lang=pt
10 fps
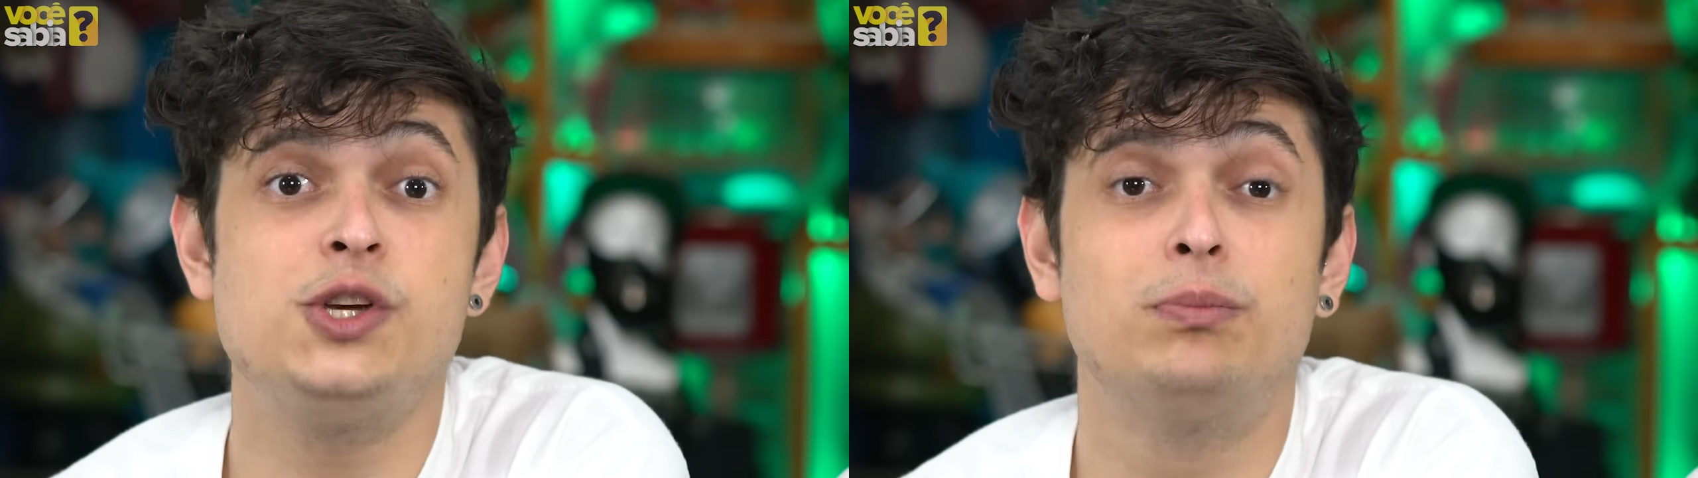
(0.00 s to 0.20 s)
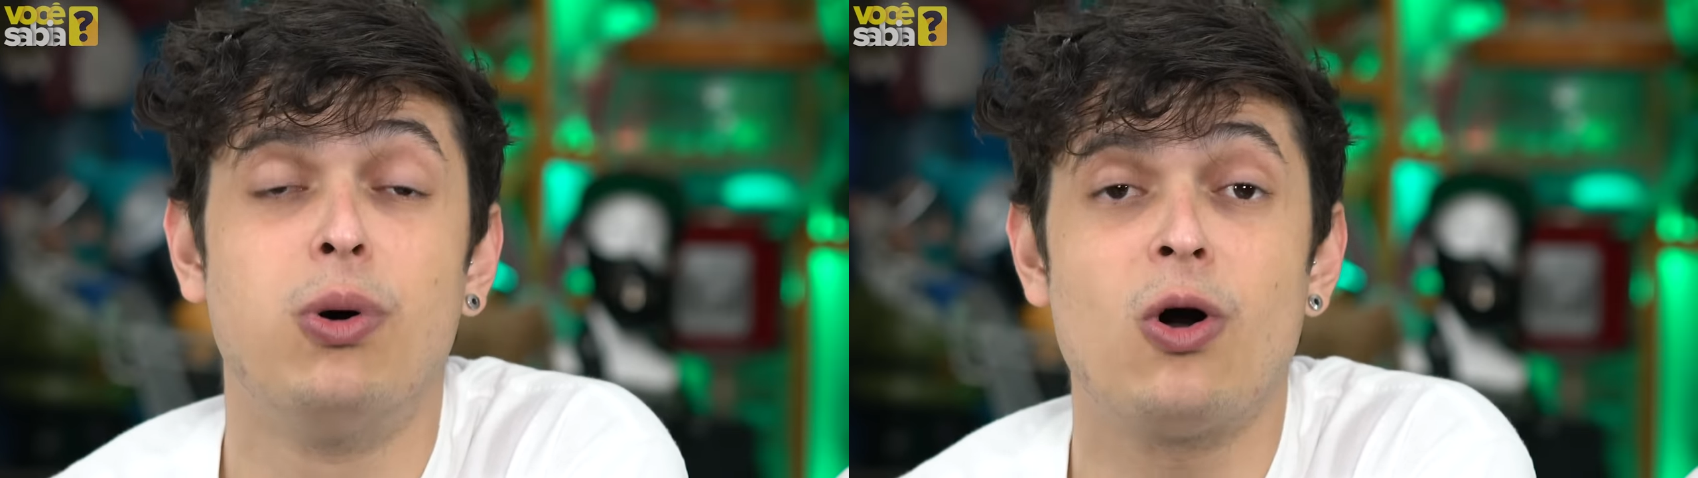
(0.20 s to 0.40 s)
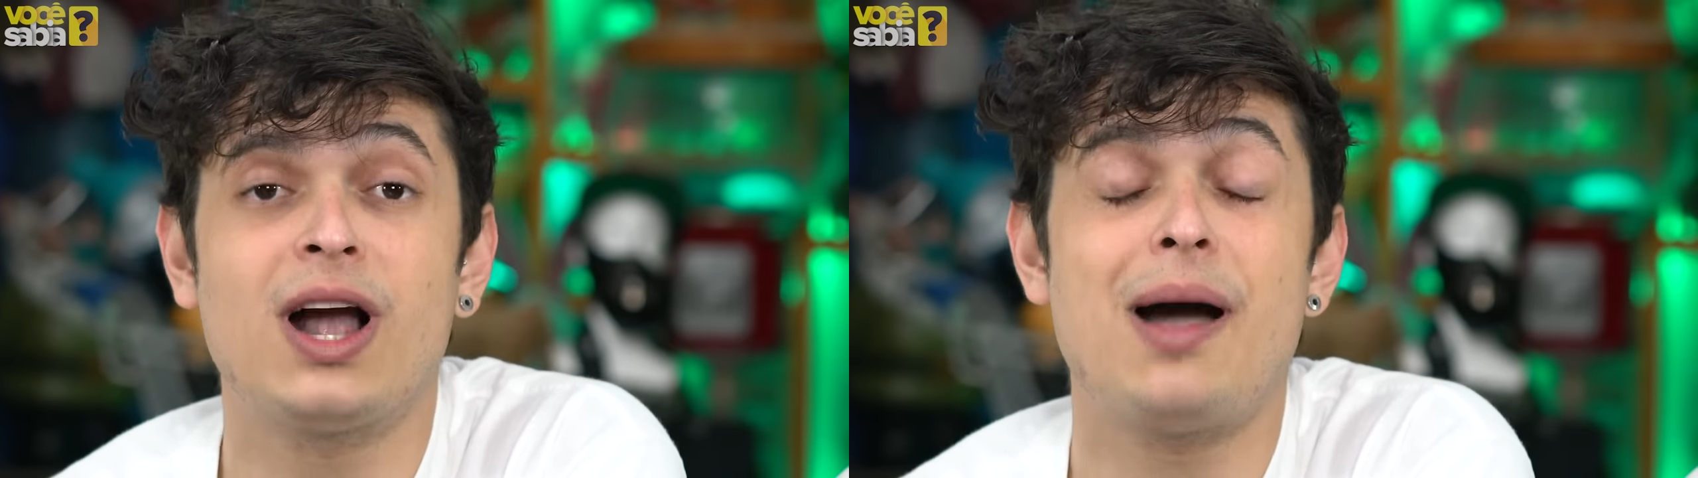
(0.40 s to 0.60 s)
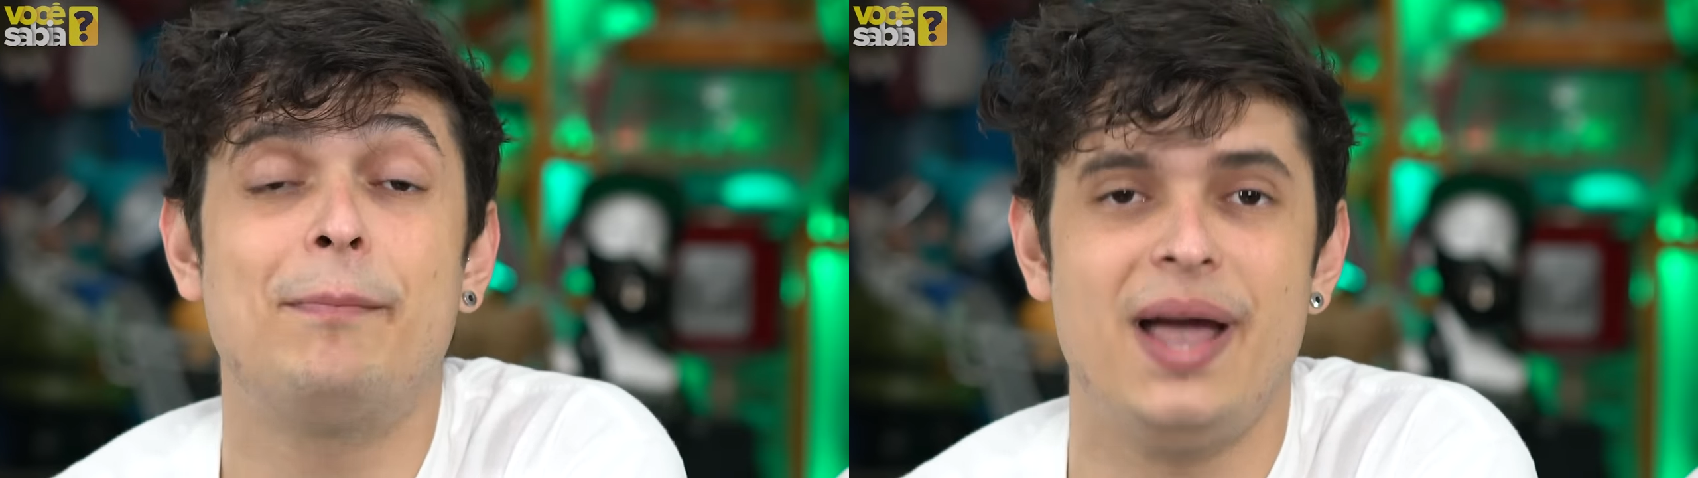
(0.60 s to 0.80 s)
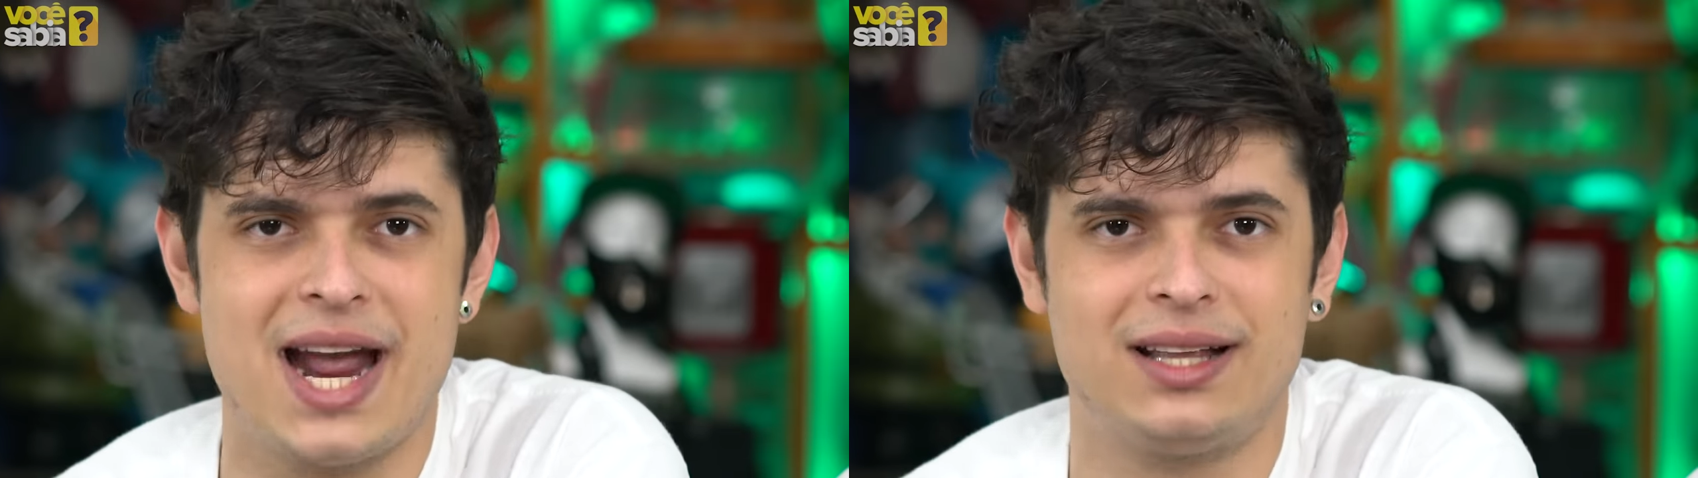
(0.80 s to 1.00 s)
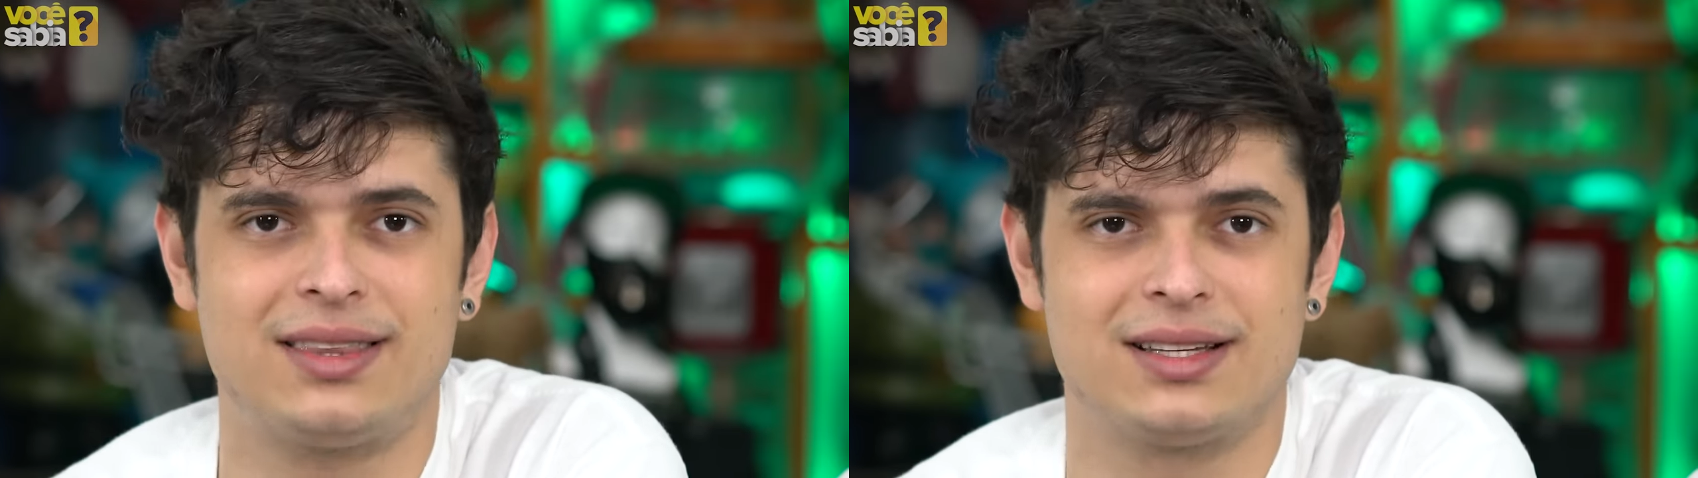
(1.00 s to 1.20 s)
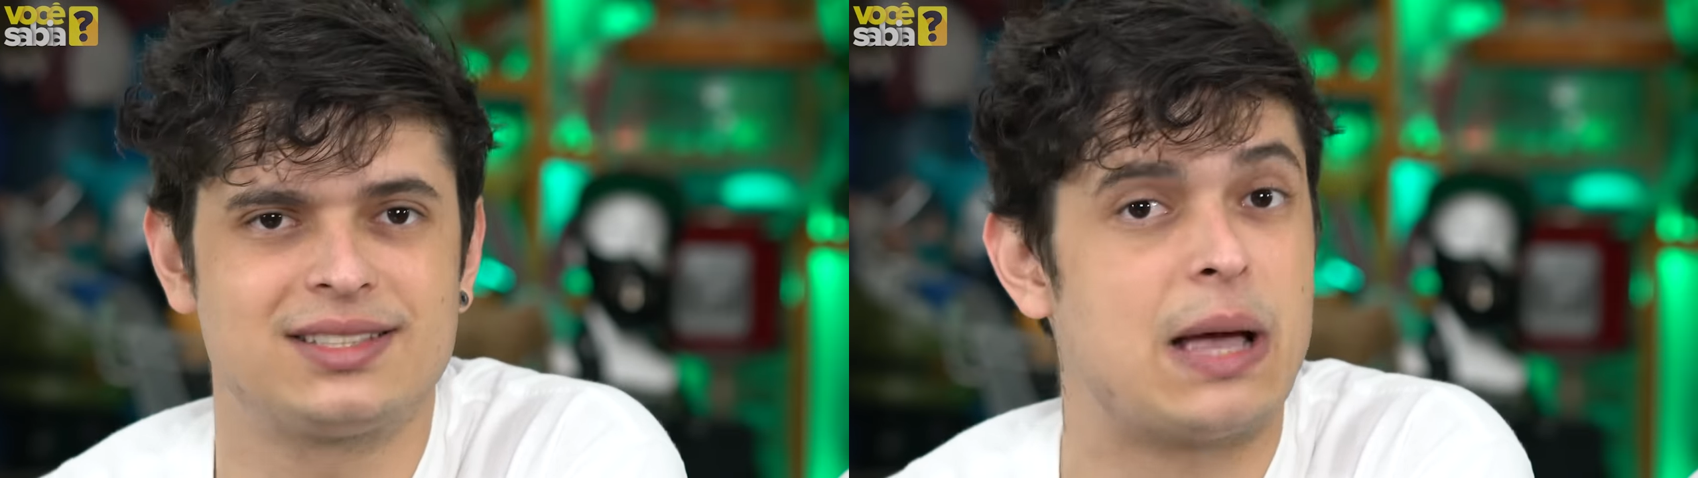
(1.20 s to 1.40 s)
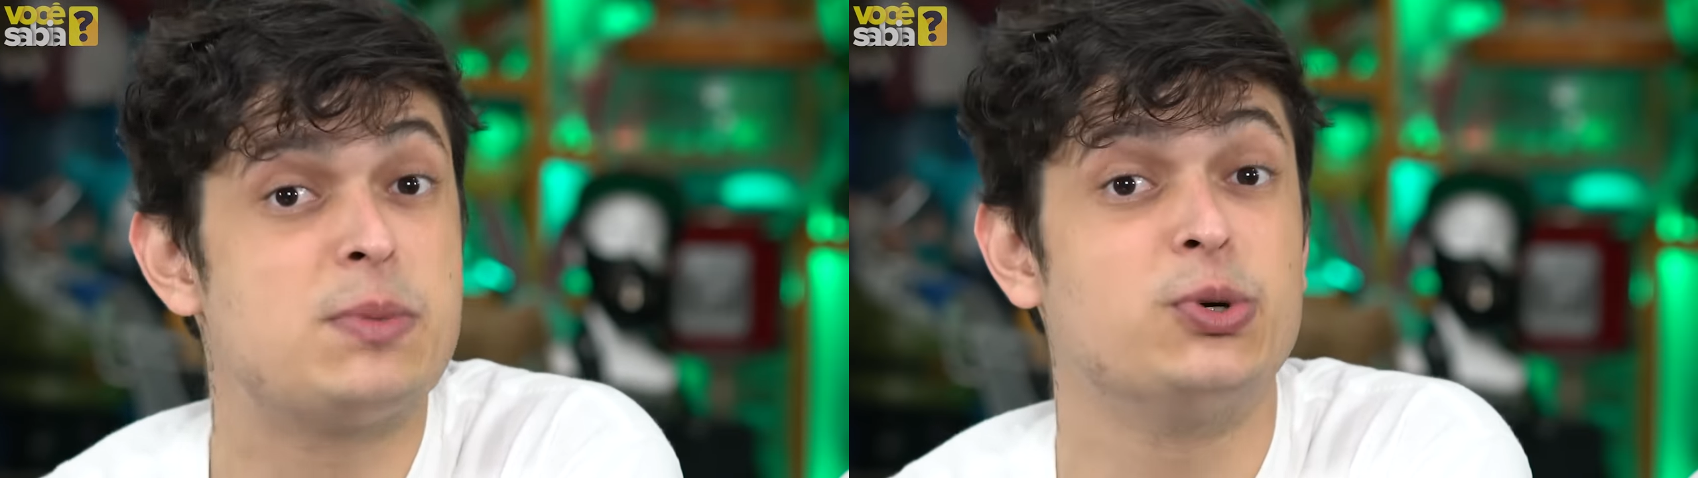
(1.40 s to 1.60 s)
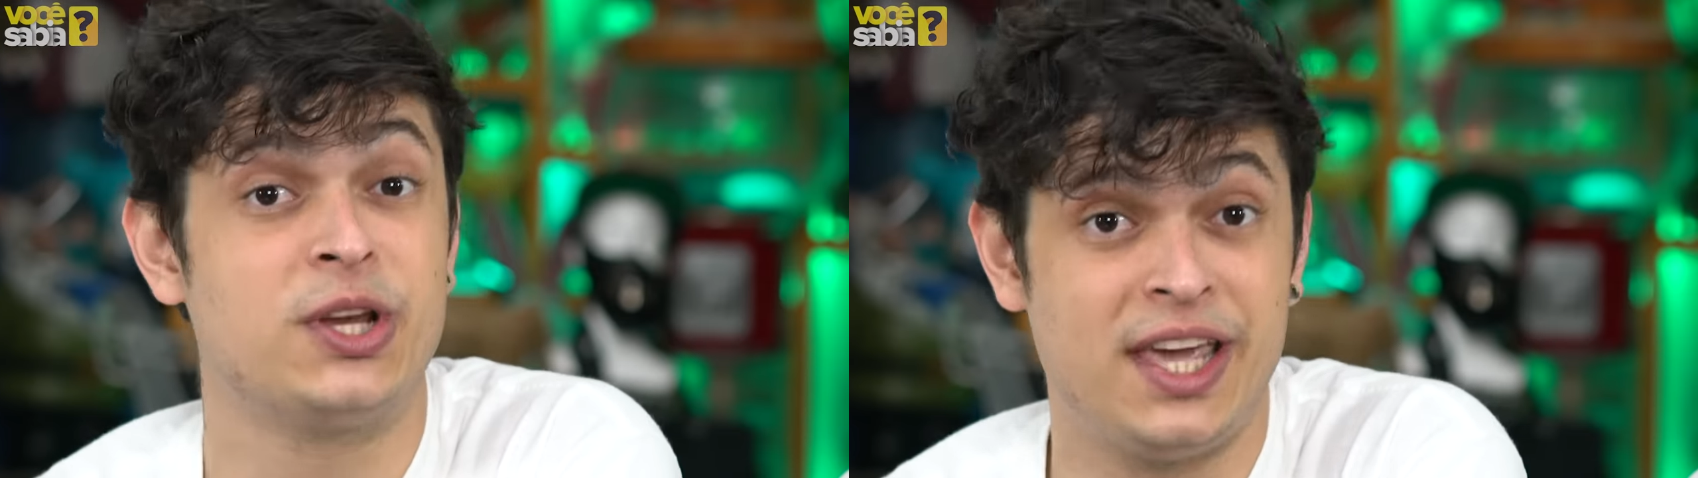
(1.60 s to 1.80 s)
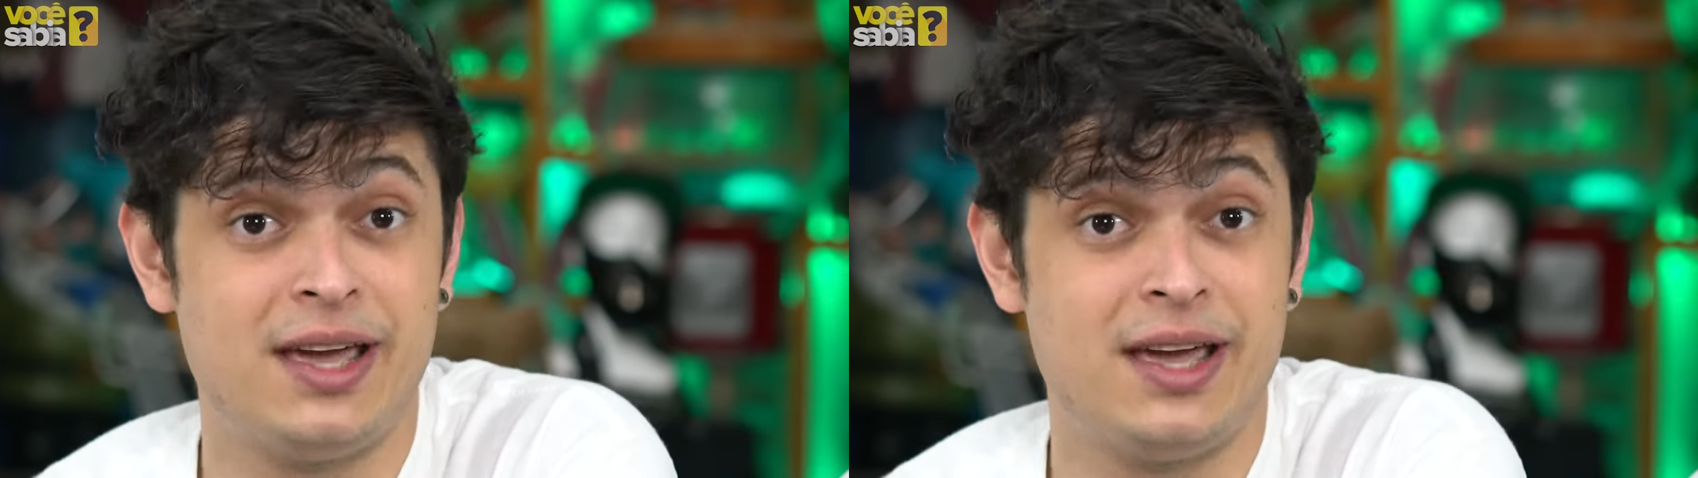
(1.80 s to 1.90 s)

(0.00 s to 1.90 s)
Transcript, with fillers: de boca aberta, sabe por